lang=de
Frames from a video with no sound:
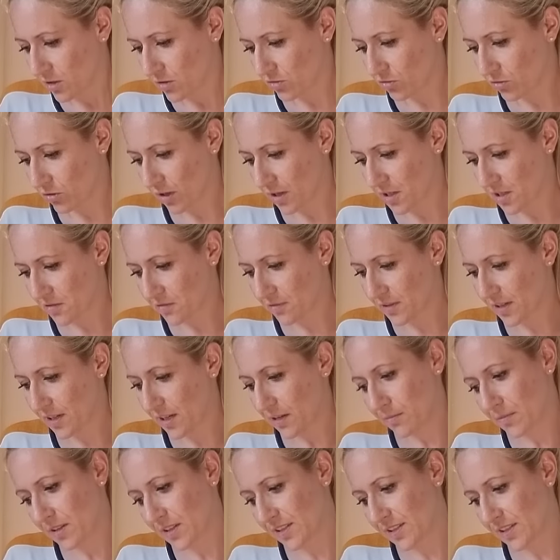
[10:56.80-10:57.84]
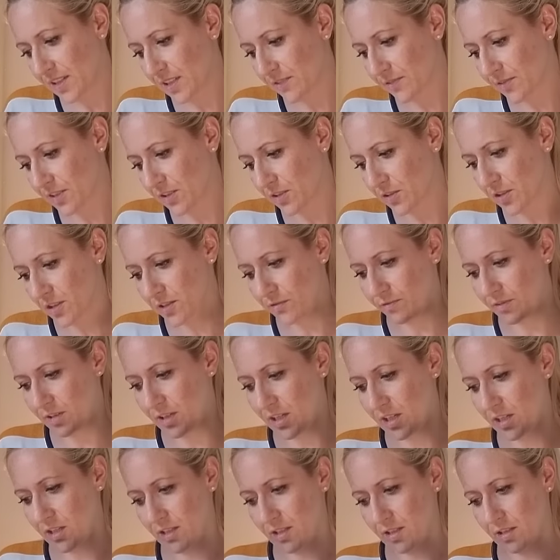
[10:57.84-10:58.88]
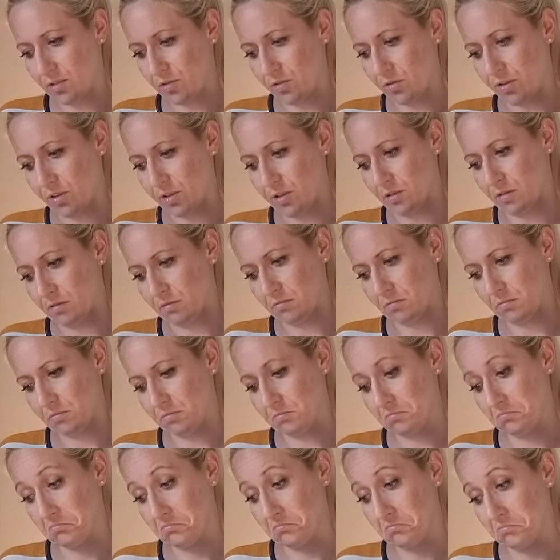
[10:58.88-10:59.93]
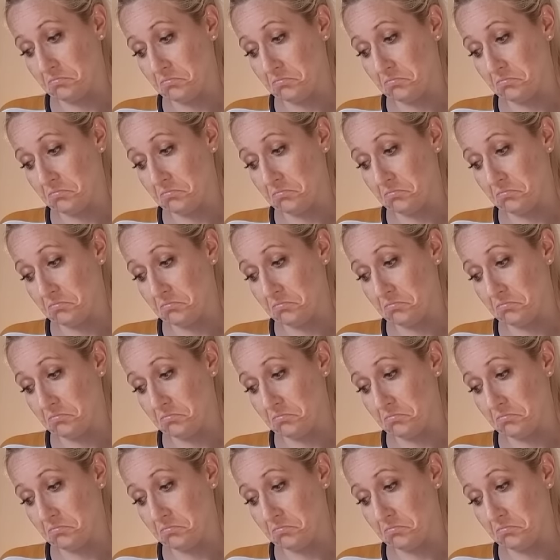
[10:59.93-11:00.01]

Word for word: So, also wir nehmen jetzt das, was aussieht wie eine Hähnchenkeule. Ja.